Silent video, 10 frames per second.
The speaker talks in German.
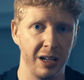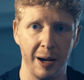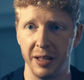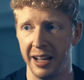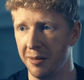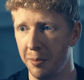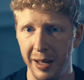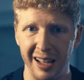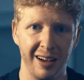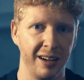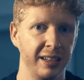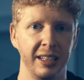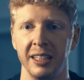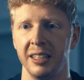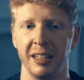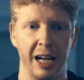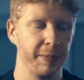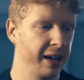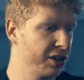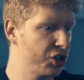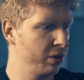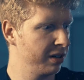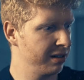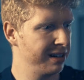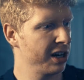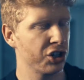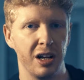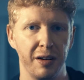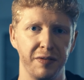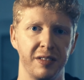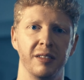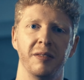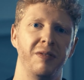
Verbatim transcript: habt ein Meer, habt eine schöne Landschaft,